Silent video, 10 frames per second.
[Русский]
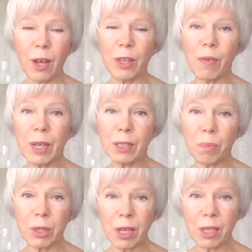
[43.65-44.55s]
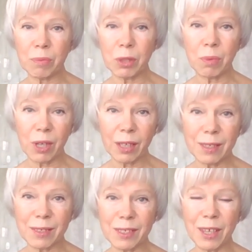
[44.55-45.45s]
Давайте подарим себе
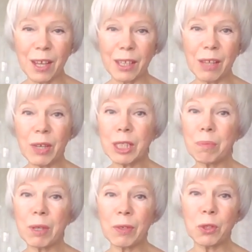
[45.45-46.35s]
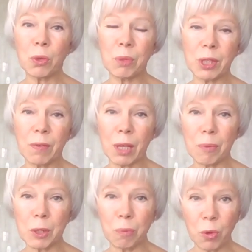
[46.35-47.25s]
радость, давайте проведем это
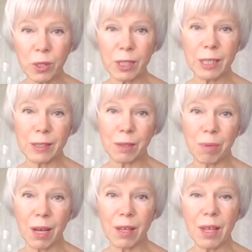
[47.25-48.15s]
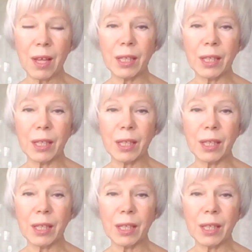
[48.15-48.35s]
время с пользой для себя,